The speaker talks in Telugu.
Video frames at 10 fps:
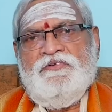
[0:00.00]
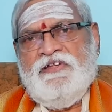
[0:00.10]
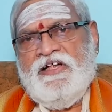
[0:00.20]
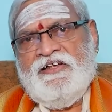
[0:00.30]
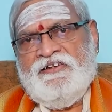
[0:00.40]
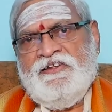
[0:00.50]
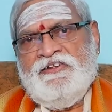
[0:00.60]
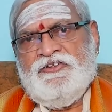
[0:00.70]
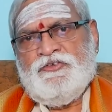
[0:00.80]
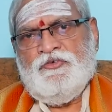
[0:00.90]
జాగ్రత్తలు
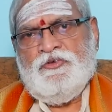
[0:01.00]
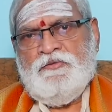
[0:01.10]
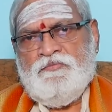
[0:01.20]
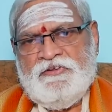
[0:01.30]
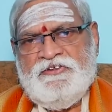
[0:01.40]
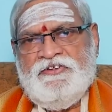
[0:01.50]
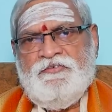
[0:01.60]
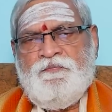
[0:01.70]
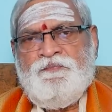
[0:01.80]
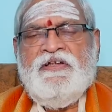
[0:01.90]
తీసుకోవటం మంచిది
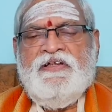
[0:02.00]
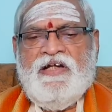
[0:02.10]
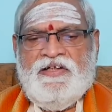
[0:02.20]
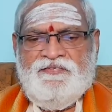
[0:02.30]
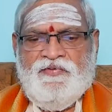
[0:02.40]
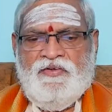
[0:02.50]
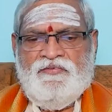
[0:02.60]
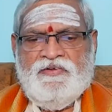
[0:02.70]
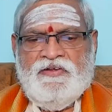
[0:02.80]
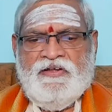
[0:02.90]
ఈ రాశివారు
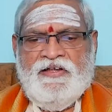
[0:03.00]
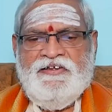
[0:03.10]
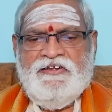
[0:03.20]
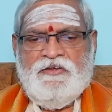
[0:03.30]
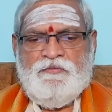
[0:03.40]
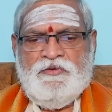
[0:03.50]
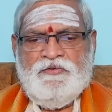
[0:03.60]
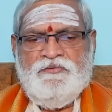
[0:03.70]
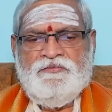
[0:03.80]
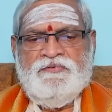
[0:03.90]
అయినంత
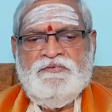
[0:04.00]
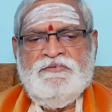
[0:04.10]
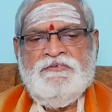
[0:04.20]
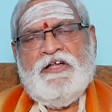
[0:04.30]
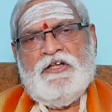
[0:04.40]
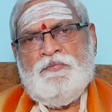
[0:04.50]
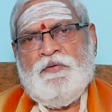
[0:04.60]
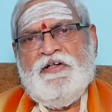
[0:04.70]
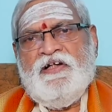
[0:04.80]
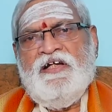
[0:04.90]
మట్టుకు తనకు
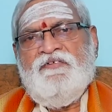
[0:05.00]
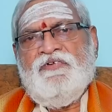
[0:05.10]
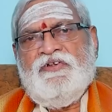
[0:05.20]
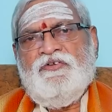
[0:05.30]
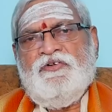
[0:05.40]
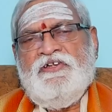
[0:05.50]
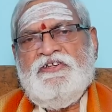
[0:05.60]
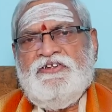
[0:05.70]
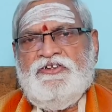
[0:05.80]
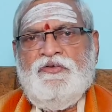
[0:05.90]
పడిరాని వారితోని
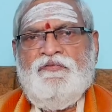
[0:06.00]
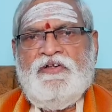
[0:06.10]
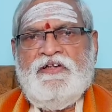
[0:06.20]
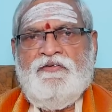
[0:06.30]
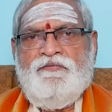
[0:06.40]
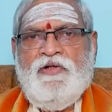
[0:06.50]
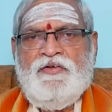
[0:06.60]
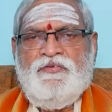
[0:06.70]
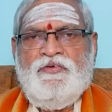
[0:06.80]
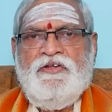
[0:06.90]
శత్రువర్గం
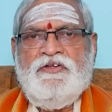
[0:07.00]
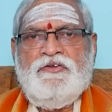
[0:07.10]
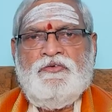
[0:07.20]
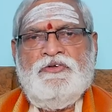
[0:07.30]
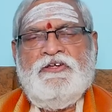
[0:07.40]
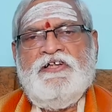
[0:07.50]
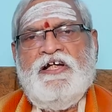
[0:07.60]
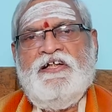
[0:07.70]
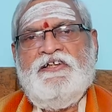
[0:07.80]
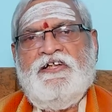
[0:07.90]
వారితోని కొంత
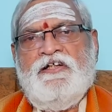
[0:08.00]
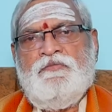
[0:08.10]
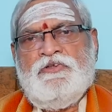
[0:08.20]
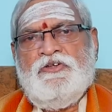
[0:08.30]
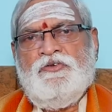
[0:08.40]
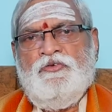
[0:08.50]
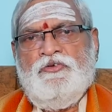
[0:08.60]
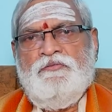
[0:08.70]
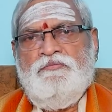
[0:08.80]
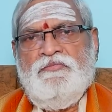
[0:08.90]
జాగ్రత్తగా
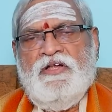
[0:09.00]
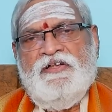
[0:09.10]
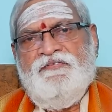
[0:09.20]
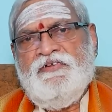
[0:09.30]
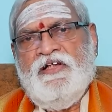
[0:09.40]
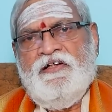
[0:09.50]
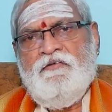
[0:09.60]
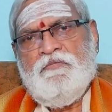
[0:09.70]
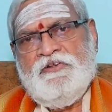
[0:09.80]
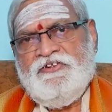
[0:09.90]
మసులుకోవడం అన్ని విధాల
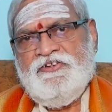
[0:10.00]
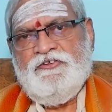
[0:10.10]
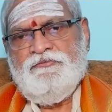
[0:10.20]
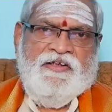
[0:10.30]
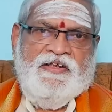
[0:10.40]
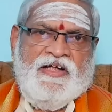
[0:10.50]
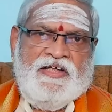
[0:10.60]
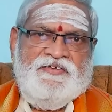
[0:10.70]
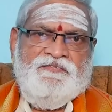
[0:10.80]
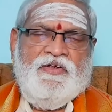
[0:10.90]
మంచిది ఈ
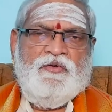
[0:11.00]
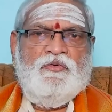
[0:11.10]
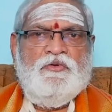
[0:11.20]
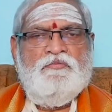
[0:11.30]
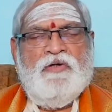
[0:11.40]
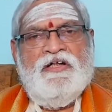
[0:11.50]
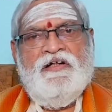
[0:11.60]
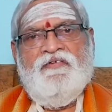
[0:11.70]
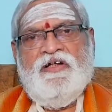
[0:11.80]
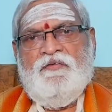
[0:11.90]
రాశివారు
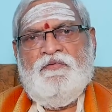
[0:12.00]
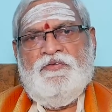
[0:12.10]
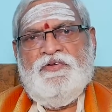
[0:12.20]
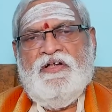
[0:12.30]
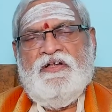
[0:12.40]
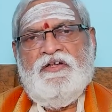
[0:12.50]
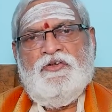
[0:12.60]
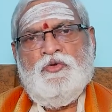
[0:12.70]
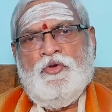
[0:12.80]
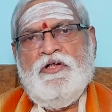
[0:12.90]
మంగళవారం రోజున
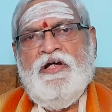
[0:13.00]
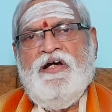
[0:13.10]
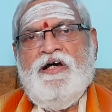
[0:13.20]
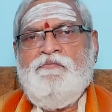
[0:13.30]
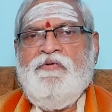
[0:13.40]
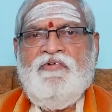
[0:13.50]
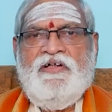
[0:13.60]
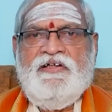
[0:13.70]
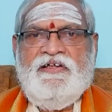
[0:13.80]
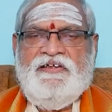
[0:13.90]
దుర్గా
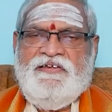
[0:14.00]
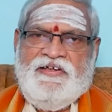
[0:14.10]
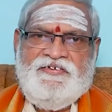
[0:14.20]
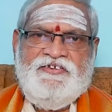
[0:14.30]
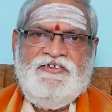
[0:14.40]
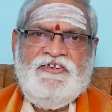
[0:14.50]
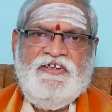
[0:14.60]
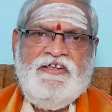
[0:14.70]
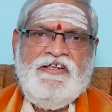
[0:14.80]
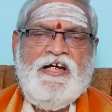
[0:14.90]
అమ్మవారిని
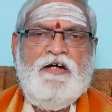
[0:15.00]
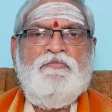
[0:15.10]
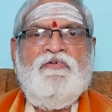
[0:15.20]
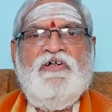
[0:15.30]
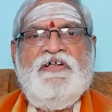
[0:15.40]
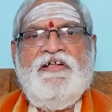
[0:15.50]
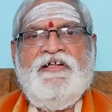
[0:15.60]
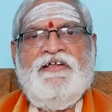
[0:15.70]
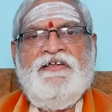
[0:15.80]
దర్శించండి అమ్మవారికి